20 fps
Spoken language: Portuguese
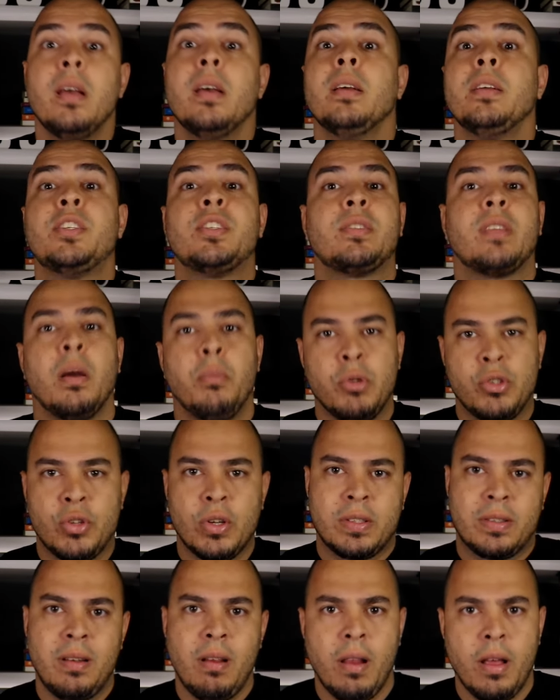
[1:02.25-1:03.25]
Estamos
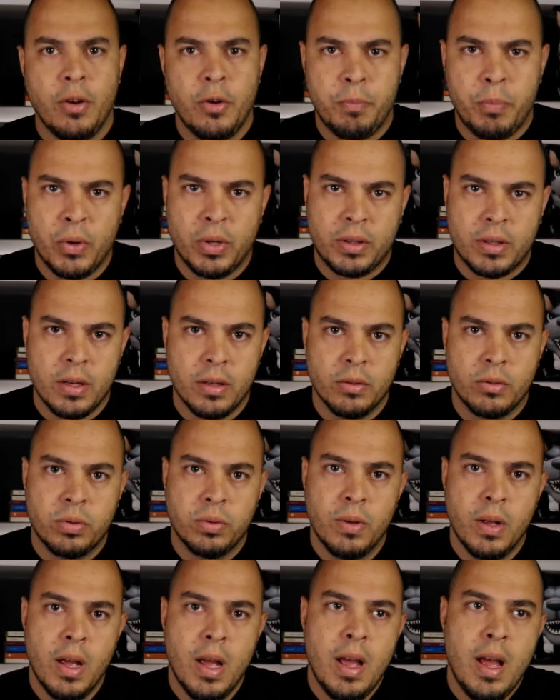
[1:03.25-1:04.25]
oscilando, portanto.
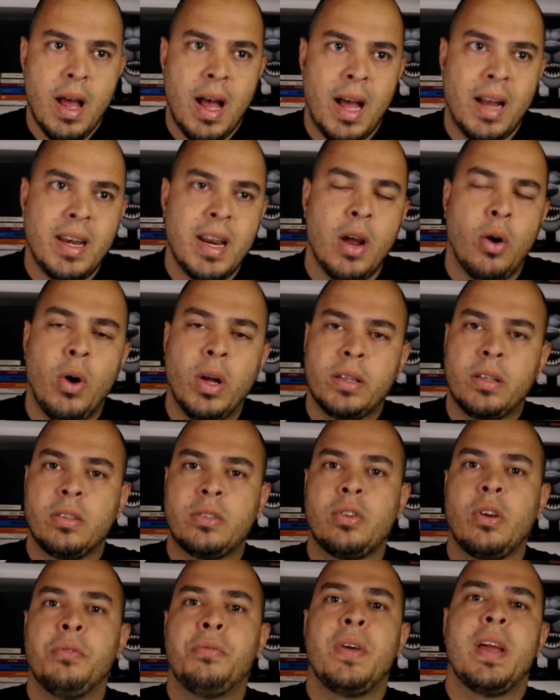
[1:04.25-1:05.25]
A derrota
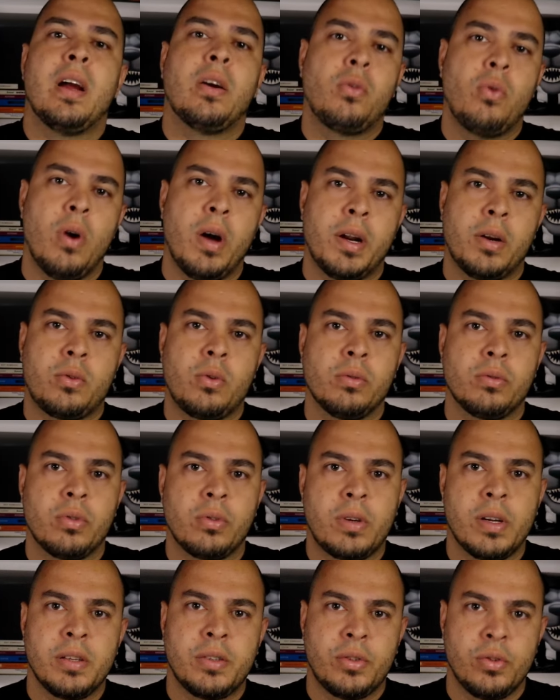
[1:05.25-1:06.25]
só veio agora contra o
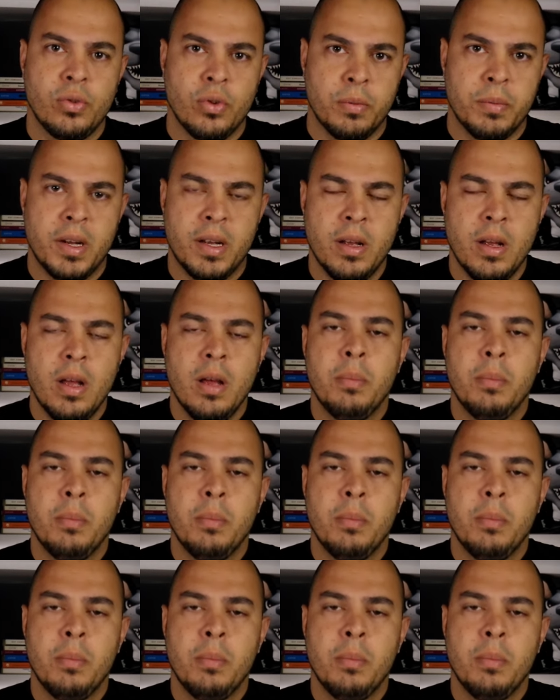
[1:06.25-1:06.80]
Criciúma,